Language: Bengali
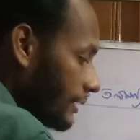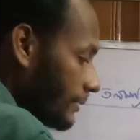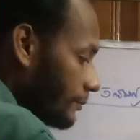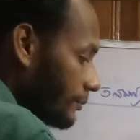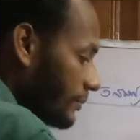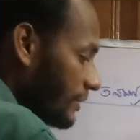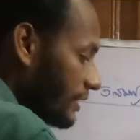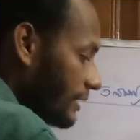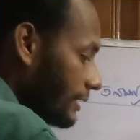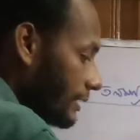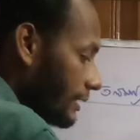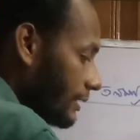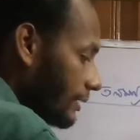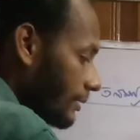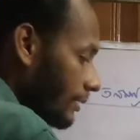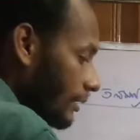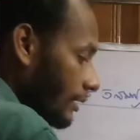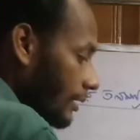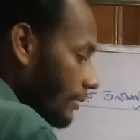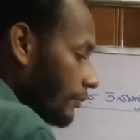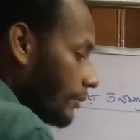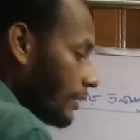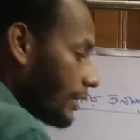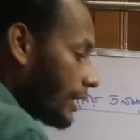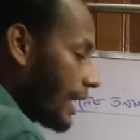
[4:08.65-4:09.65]
বাই ভি
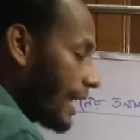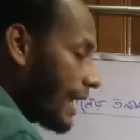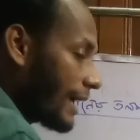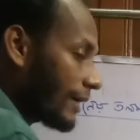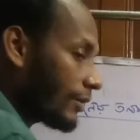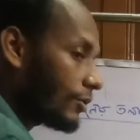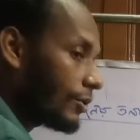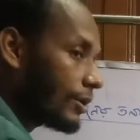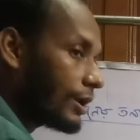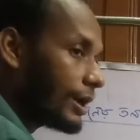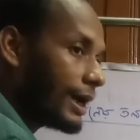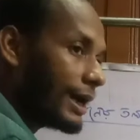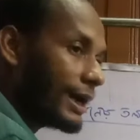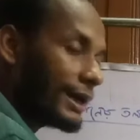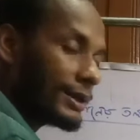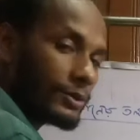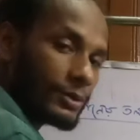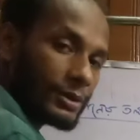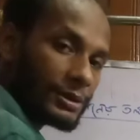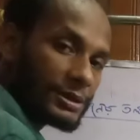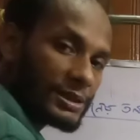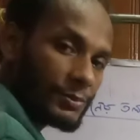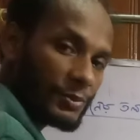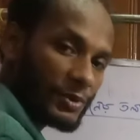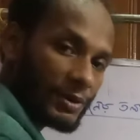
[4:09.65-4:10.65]
মানে একক
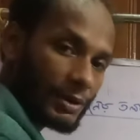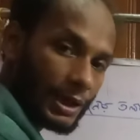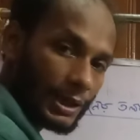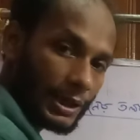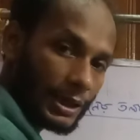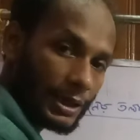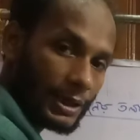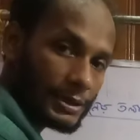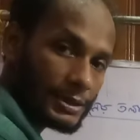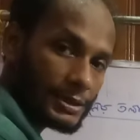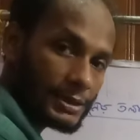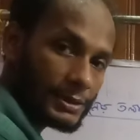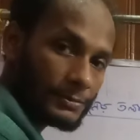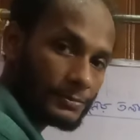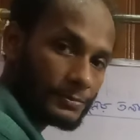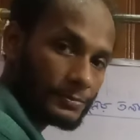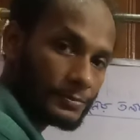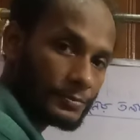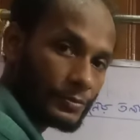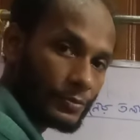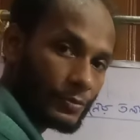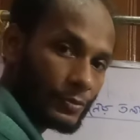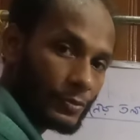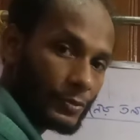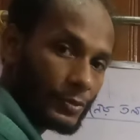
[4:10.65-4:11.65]
আয়তনে যে পরিমাণ আধান আছে
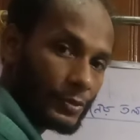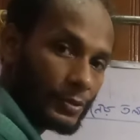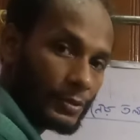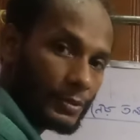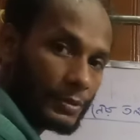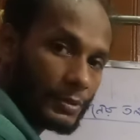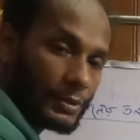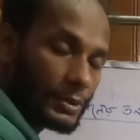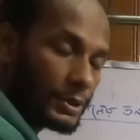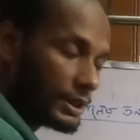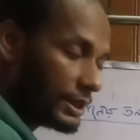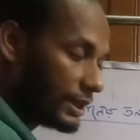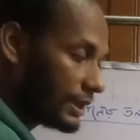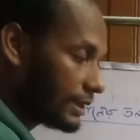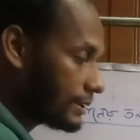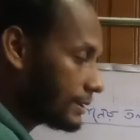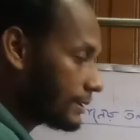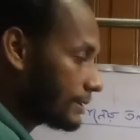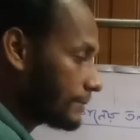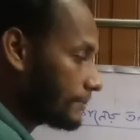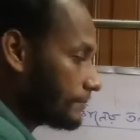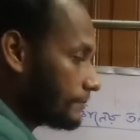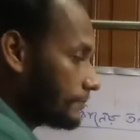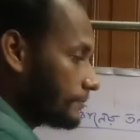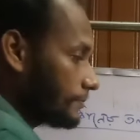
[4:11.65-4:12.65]
ঠিক
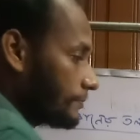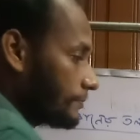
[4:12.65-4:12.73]
আছে